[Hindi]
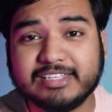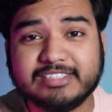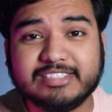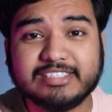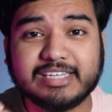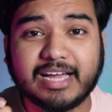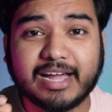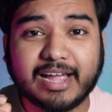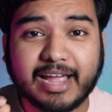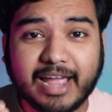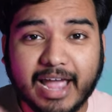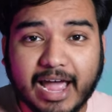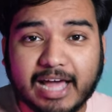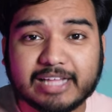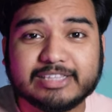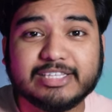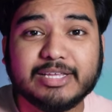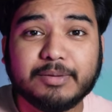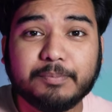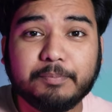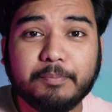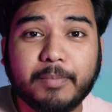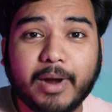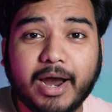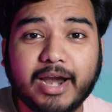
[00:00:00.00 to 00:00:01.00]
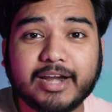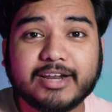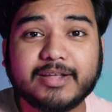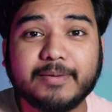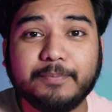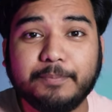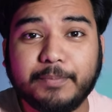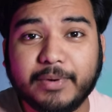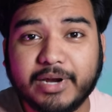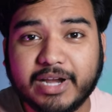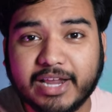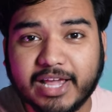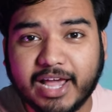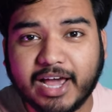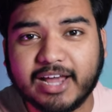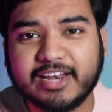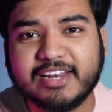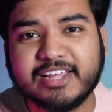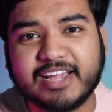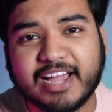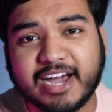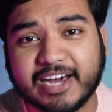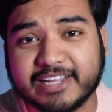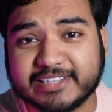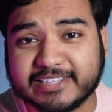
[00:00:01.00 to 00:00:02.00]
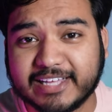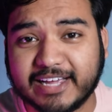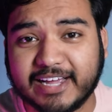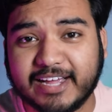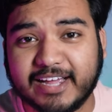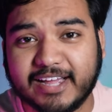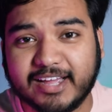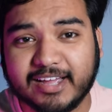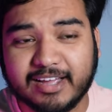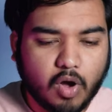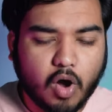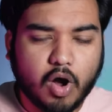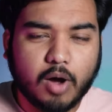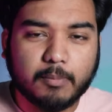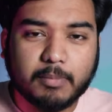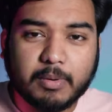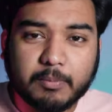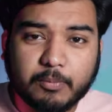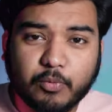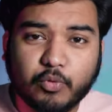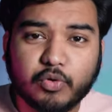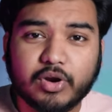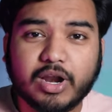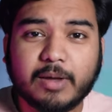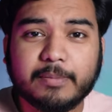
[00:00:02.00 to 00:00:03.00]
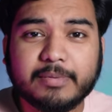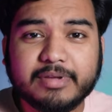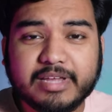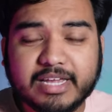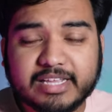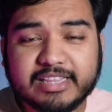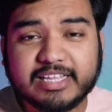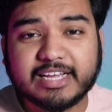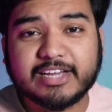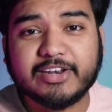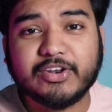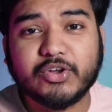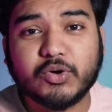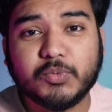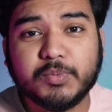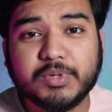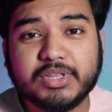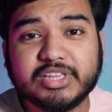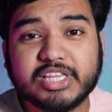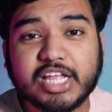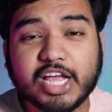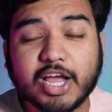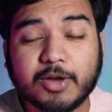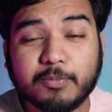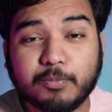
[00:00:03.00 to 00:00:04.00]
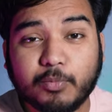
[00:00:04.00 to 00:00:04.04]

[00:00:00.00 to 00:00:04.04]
जब कैथी बैठ के बिरयानी खाता है और हमें भोला में ये देखने को मिलता है कि